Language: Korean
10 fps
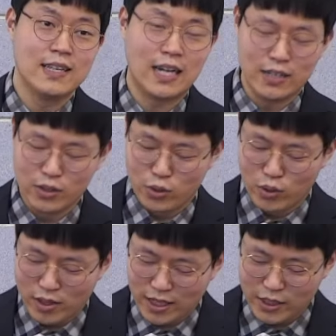나를
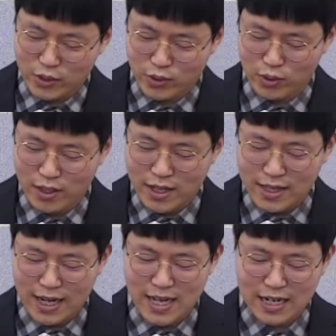구원하시고
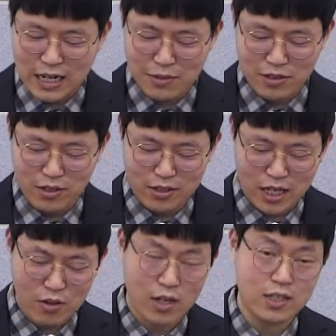나의 약함을 들어
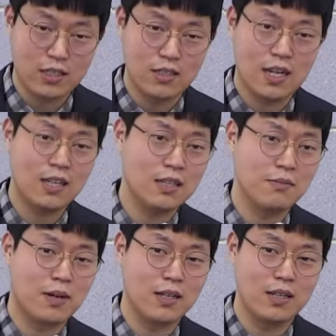사용하시는
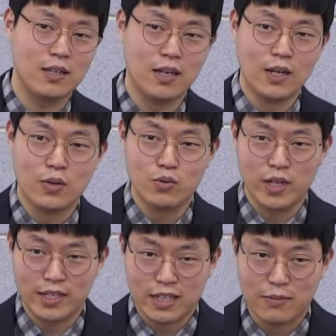하나님만이
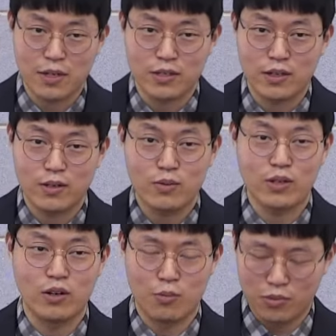우리의 삶에서
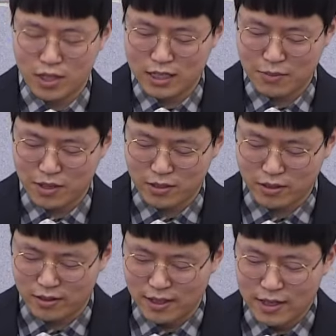또한 여러분들의
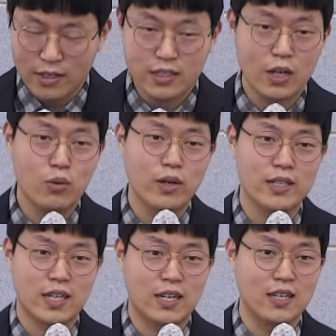삶에서
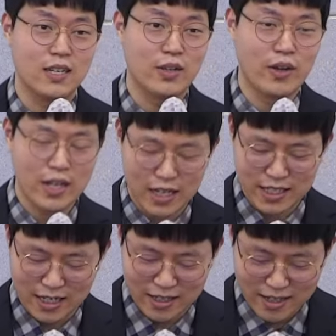최고의 자랑이 되어야
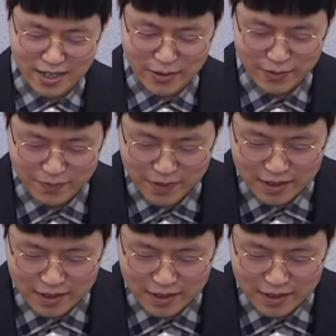하지 않을까요?